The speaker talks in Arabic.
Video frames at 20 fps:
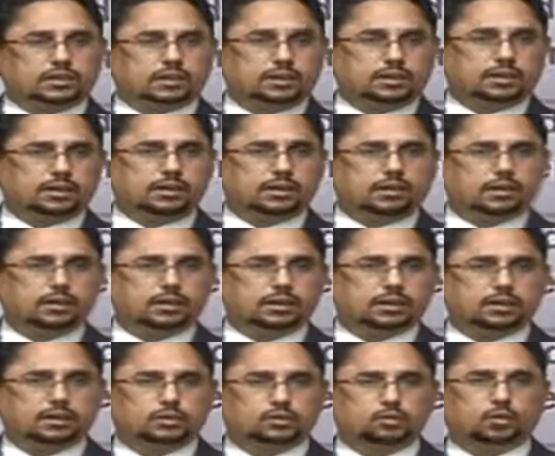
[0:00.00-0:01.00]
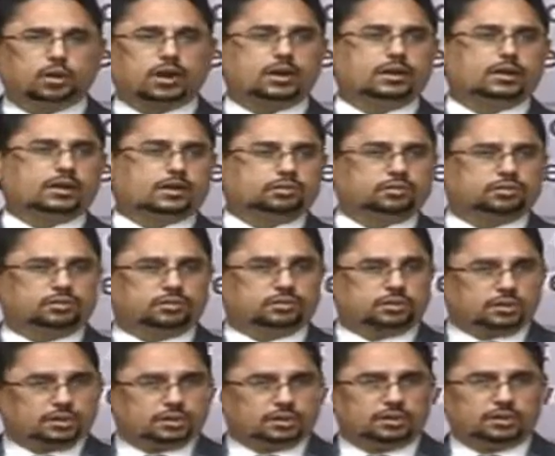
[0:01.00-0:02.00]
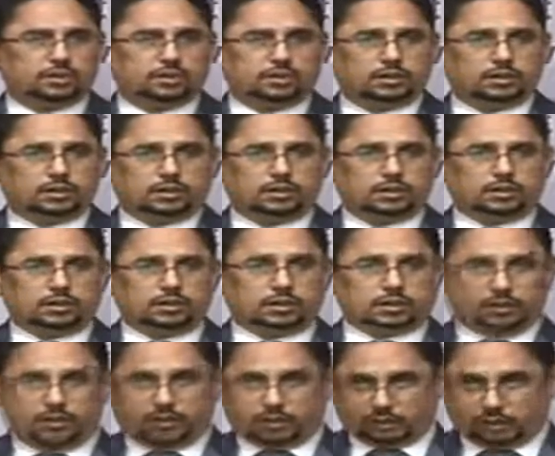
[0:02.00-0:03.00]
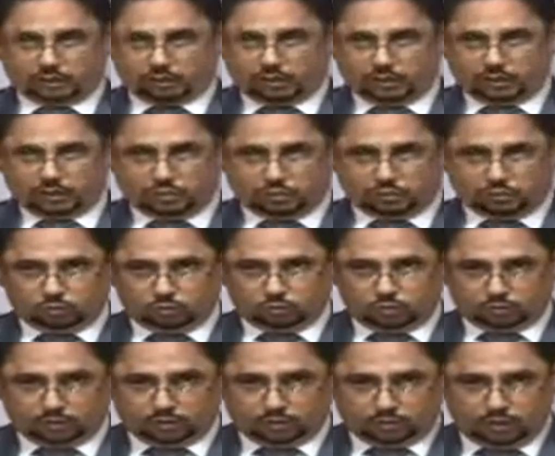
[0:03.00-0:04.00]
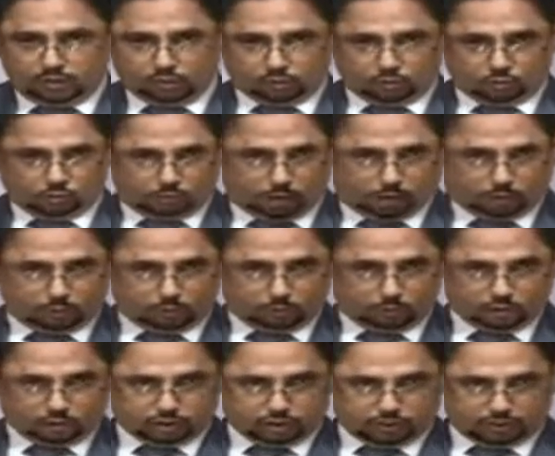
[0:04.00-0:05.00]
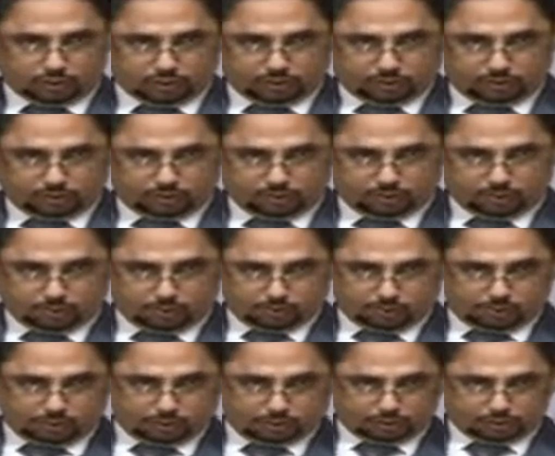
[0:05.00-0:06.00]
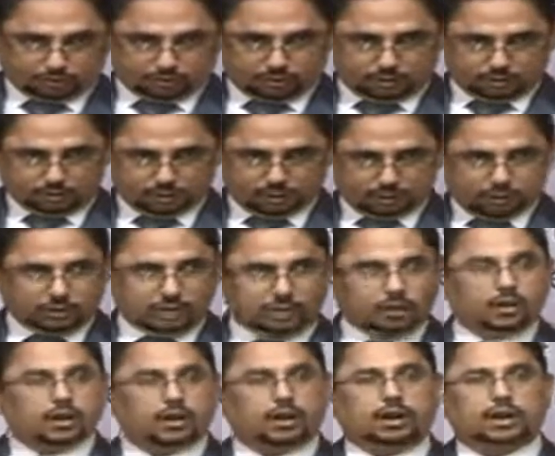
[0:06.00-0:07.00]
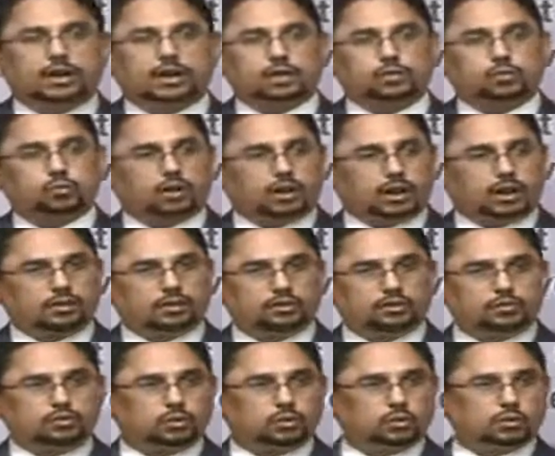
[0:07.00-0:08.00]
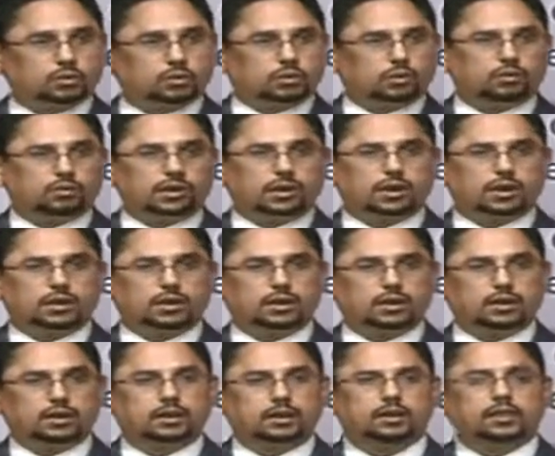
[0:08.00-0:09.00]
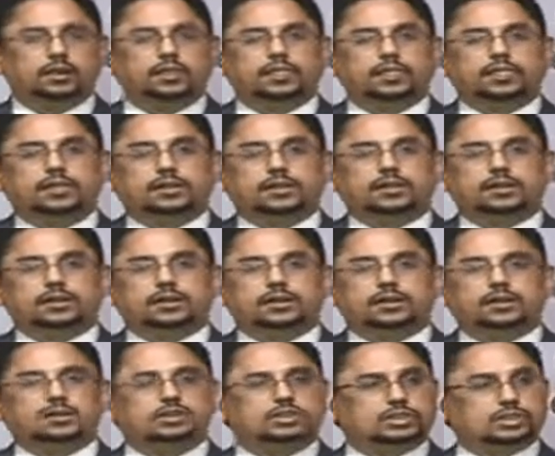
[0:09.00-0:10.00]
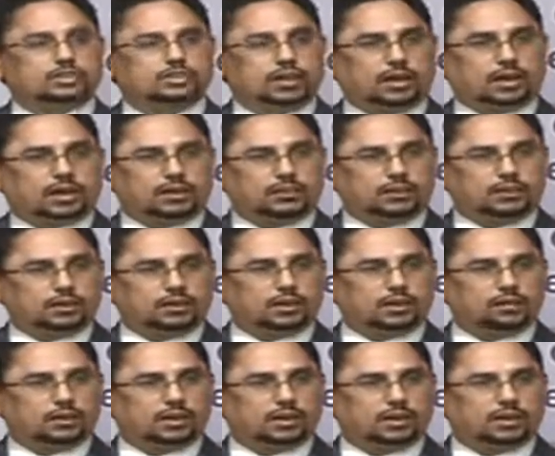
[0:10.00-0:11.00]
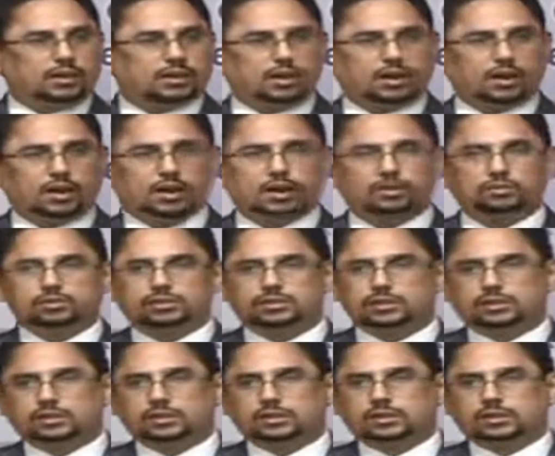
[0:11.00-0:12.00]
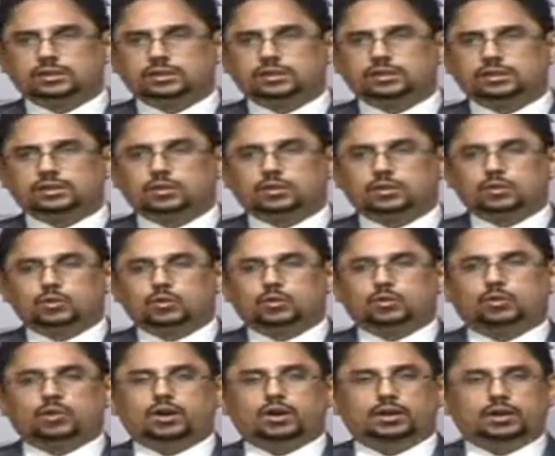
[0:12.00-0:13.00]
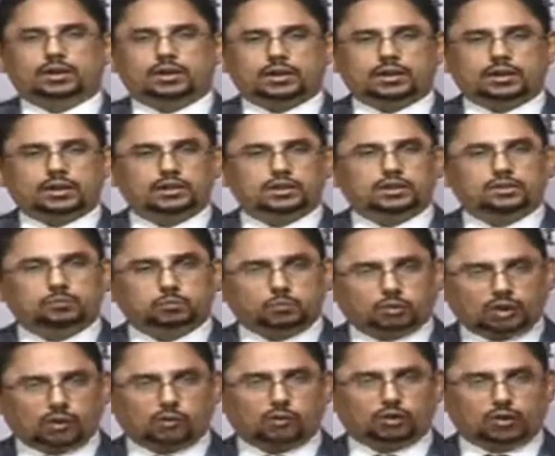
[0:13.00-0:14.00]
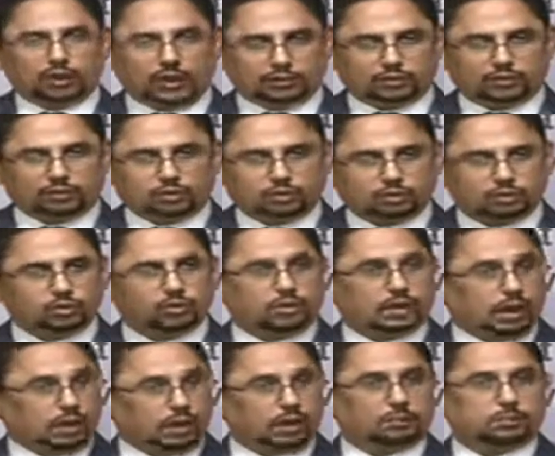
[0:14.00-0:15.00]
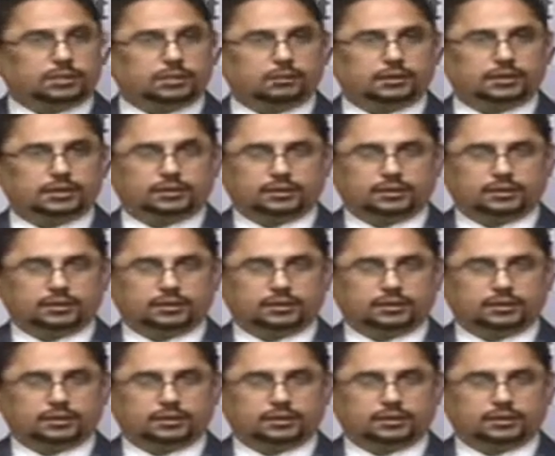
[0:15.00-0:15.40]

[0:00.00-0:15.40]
أنها تعرف ذاك البلد والبلدان الأخرى المشاركة في هذه المعارض على تراث الدولة وعلى اقتصادها وعلى ثقافتها وعلى مكونات الدولة وتعرف بالبلد